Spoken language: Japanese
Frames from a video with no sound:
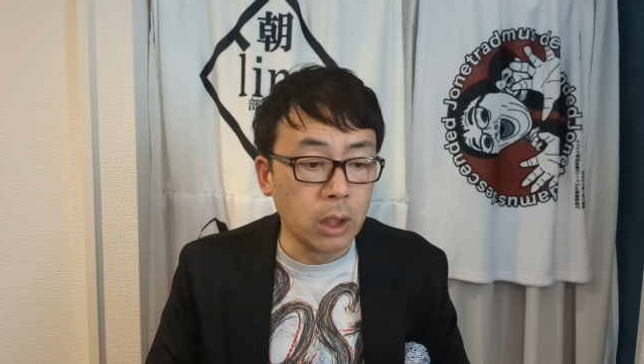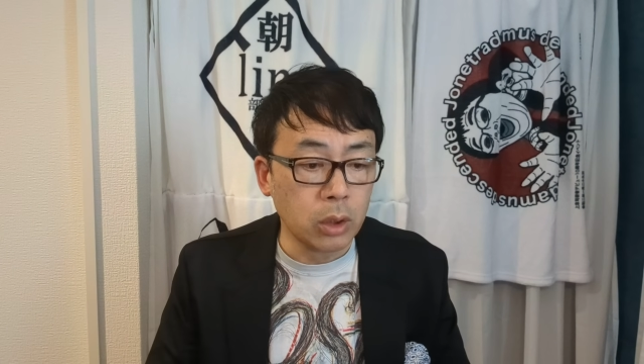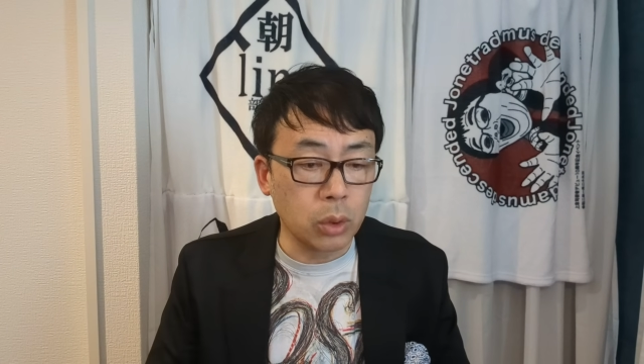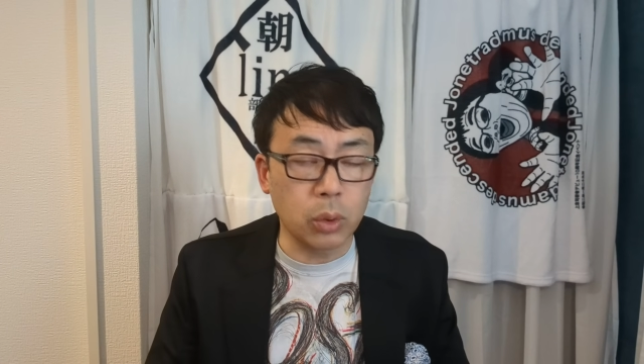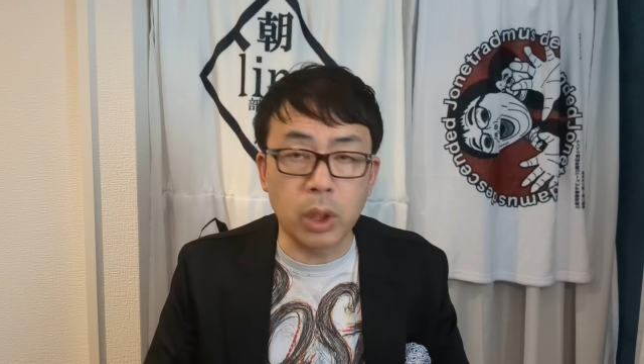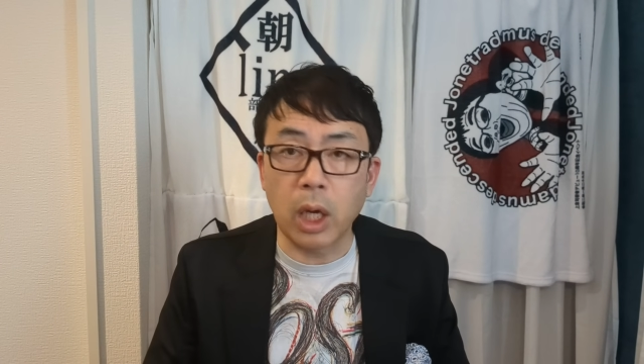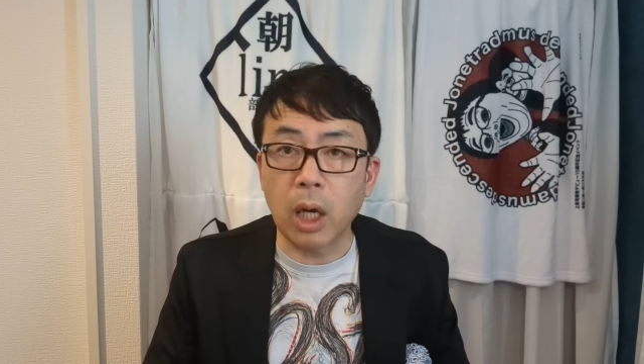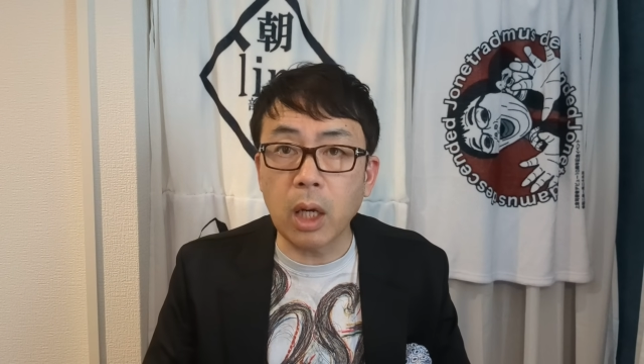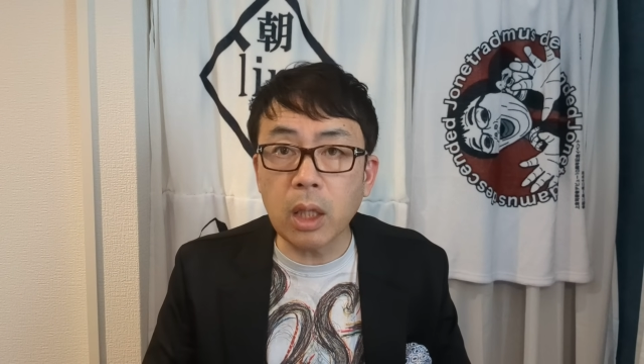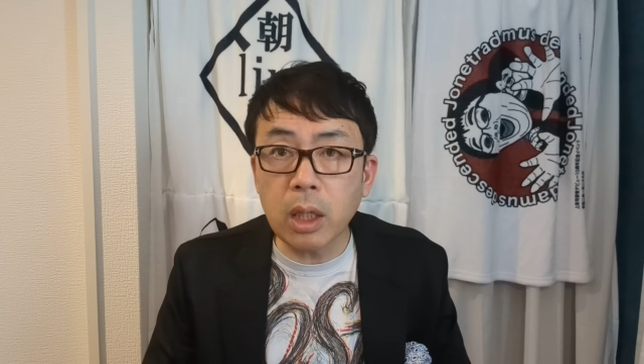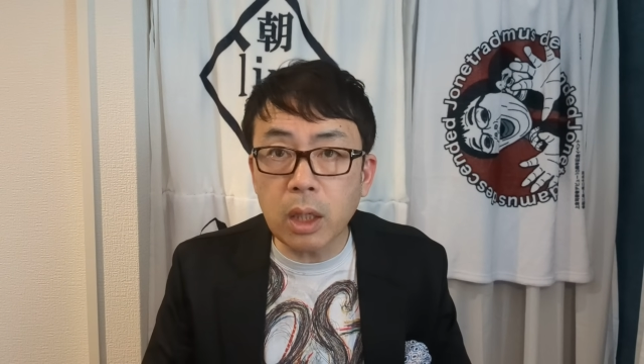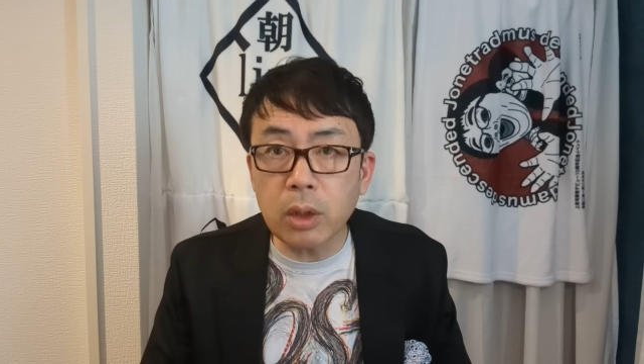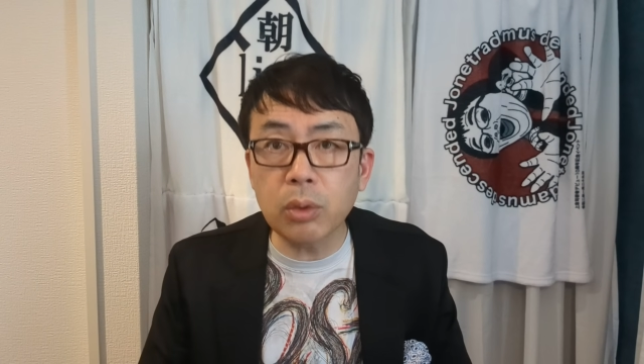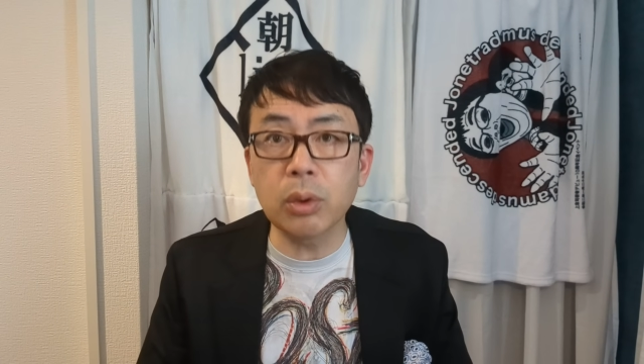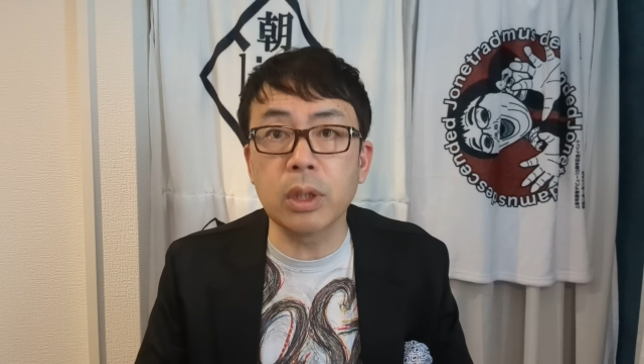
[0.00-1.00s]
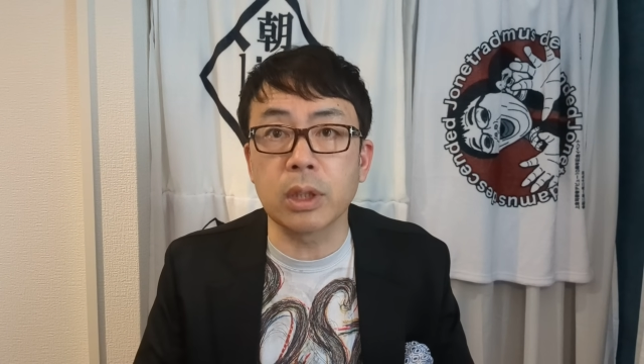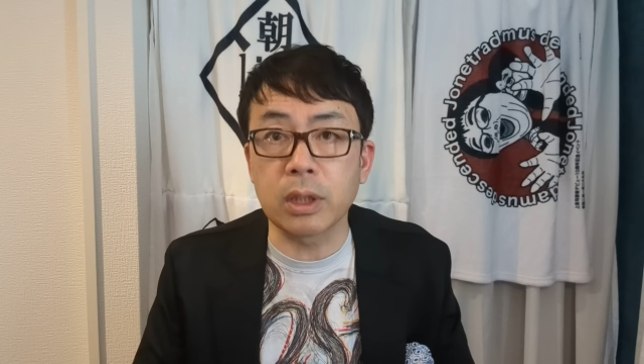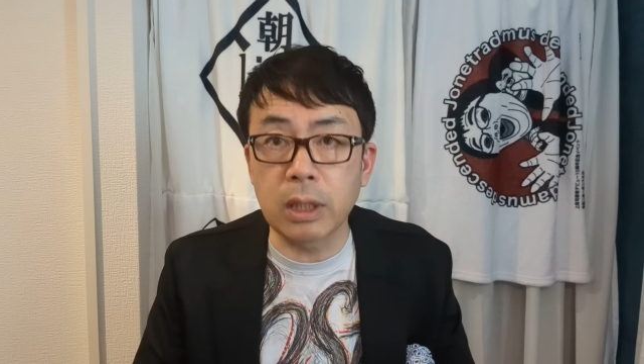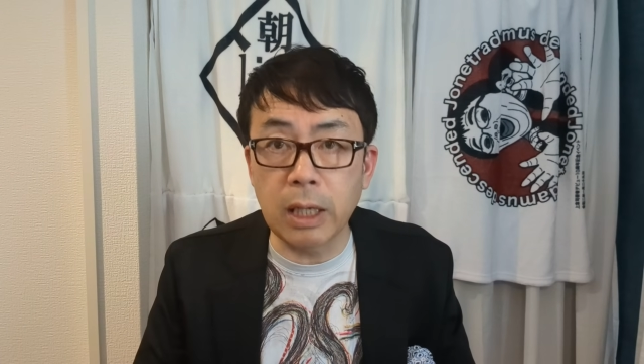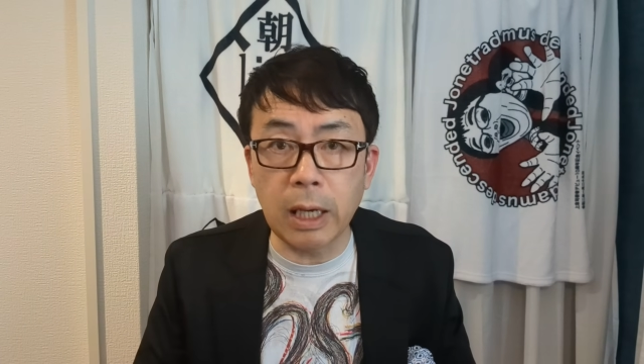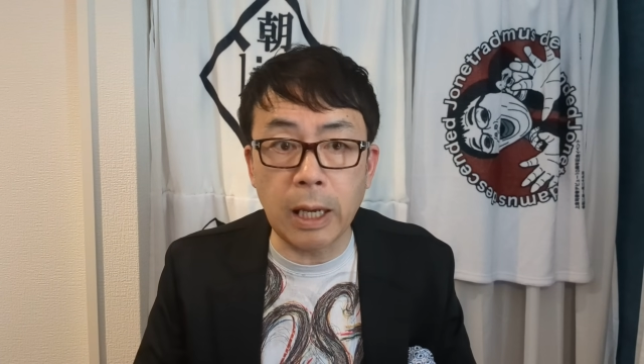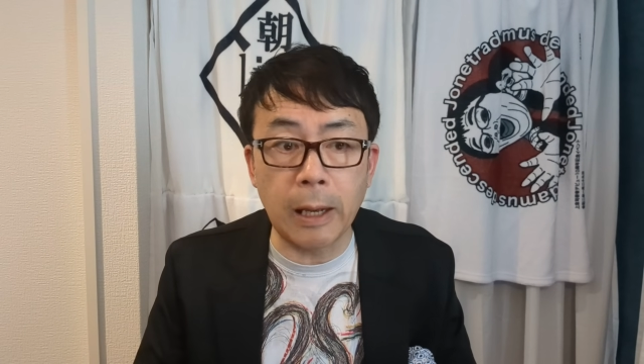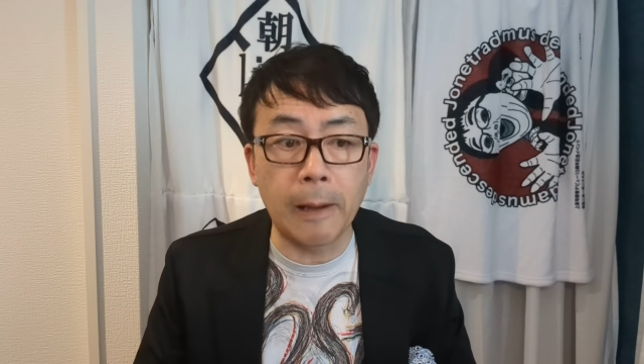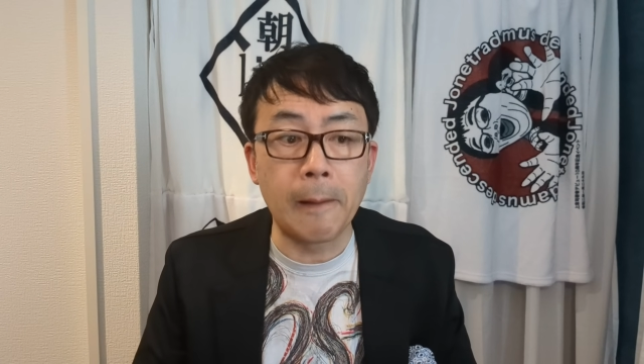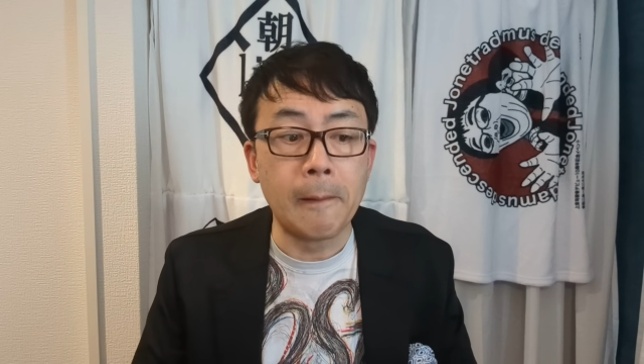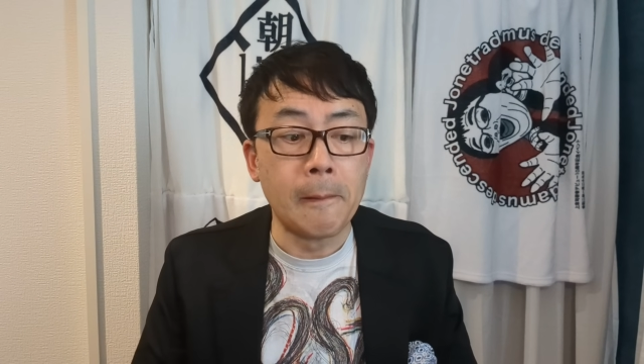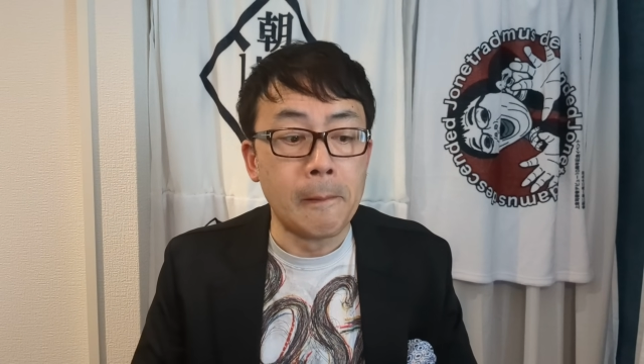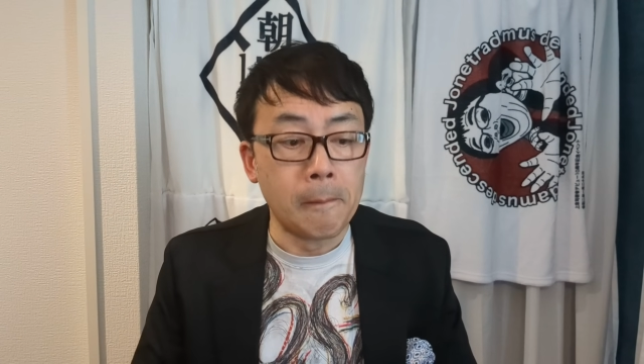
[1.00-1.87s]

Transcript: ちょっとやらないとですね、